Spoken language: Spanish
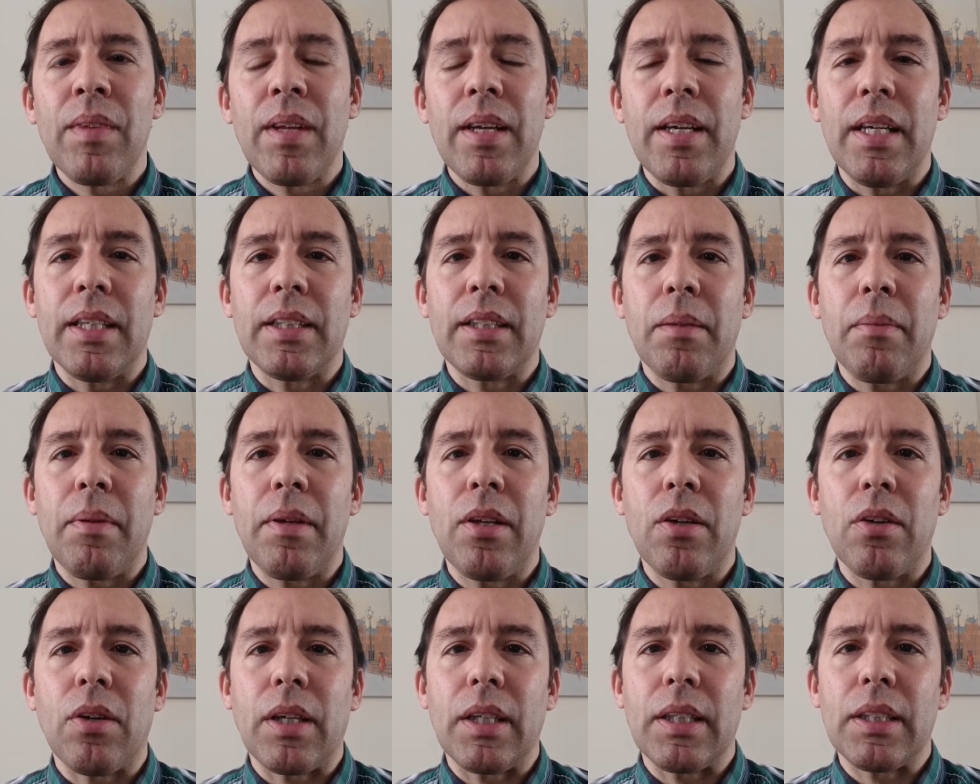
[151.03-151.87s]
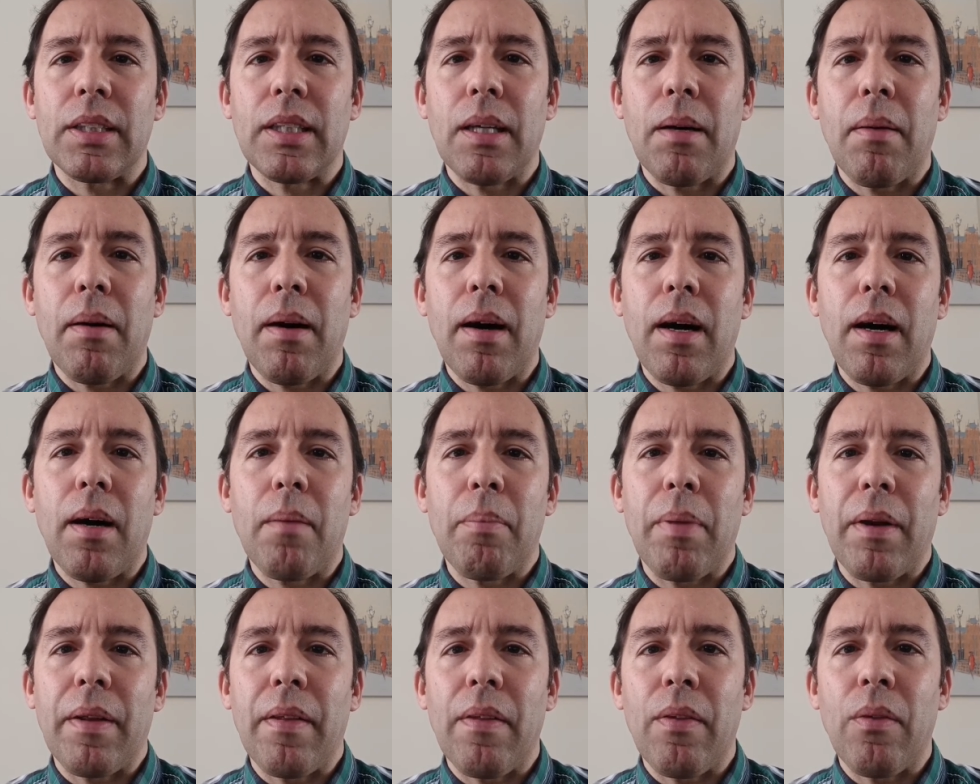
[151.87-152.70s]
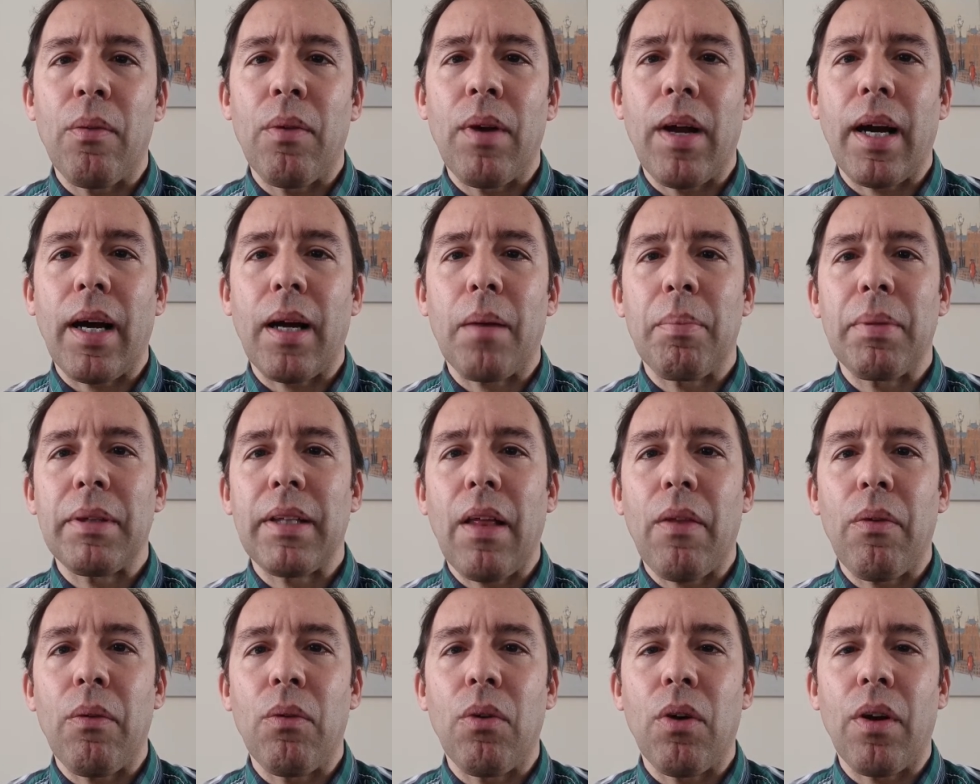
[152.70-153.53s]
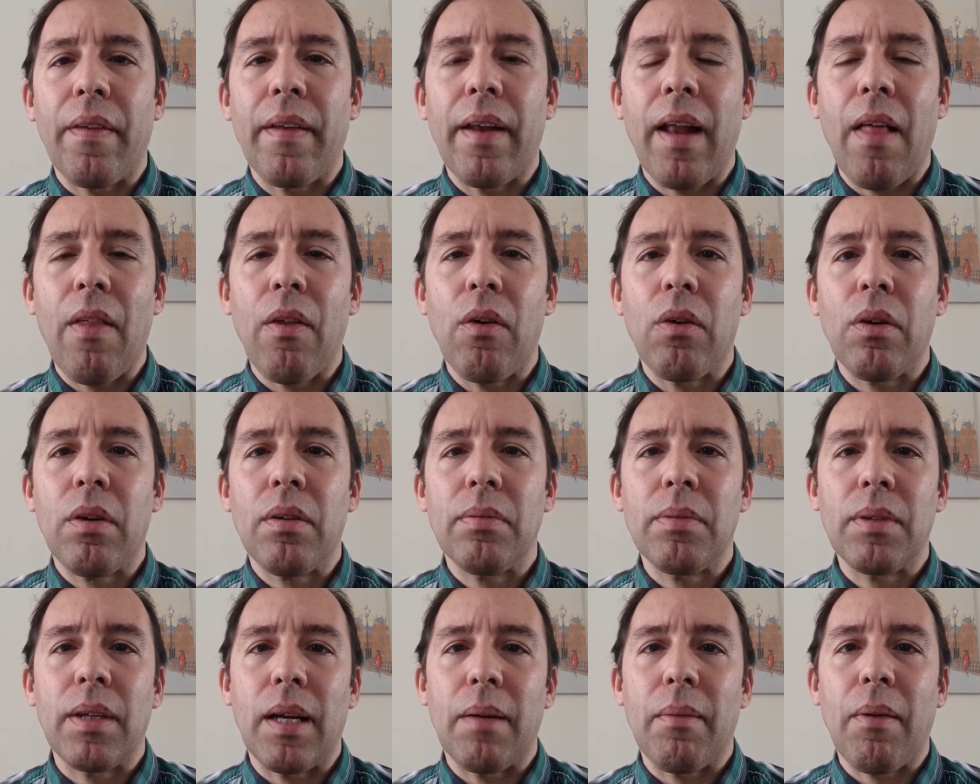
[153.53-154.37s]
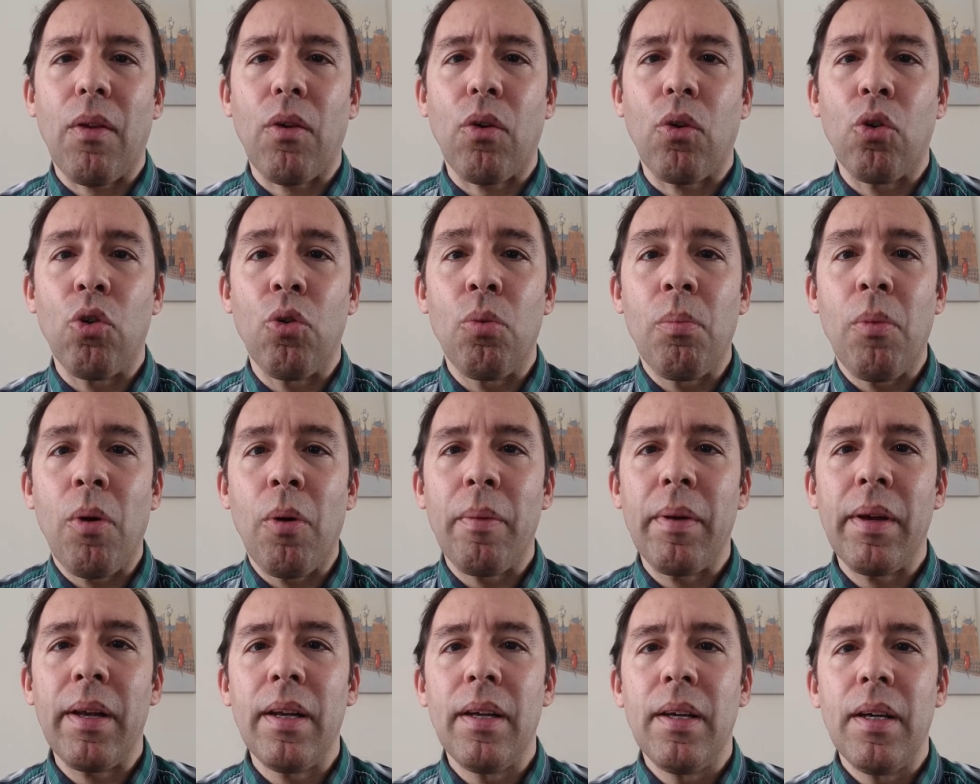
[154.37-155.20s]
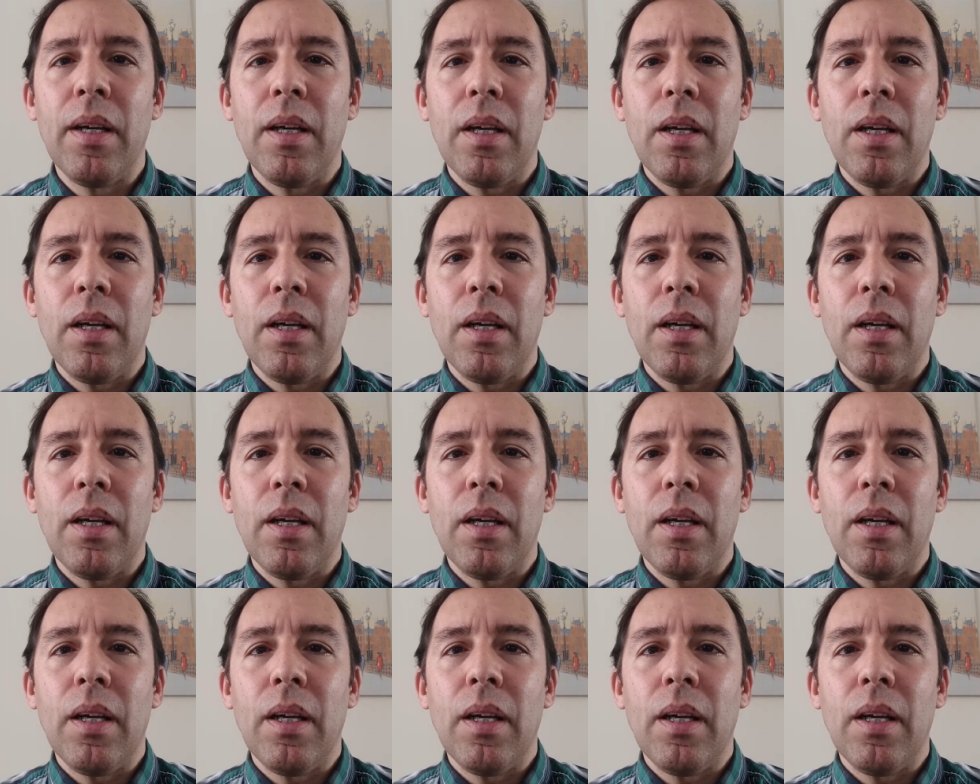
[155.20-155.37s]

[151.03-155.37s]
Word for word: y ese vídeo que estaba perdido en una carpeta de un ordenador, grabado con un móvil,